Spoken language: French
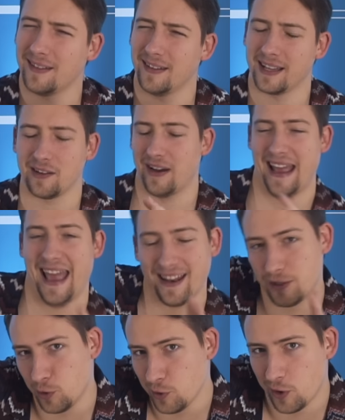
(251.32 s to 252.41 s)
Attends, elle
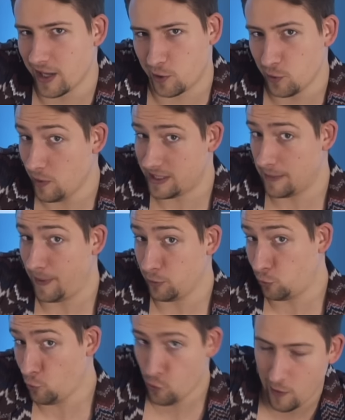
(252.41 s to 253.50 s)
chute dans l'inconnu, elle sait pas
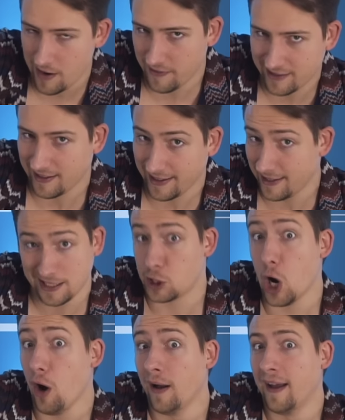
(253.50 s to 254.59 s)
du tout où elle va atterrir ni
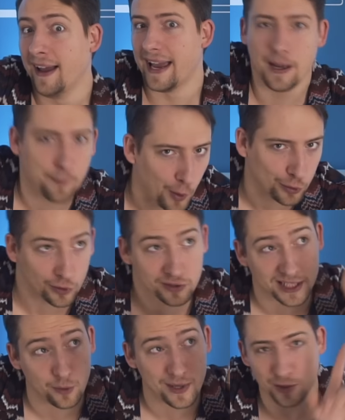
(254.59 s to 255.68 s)
quand, et elle prend le temps de
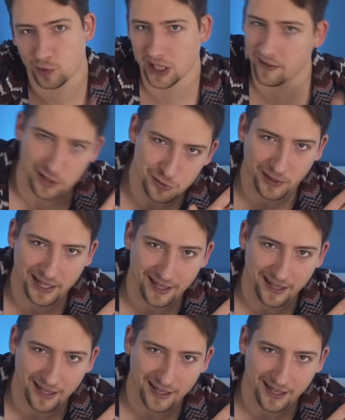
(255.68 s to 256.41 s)
saluer son chat avec le sourire.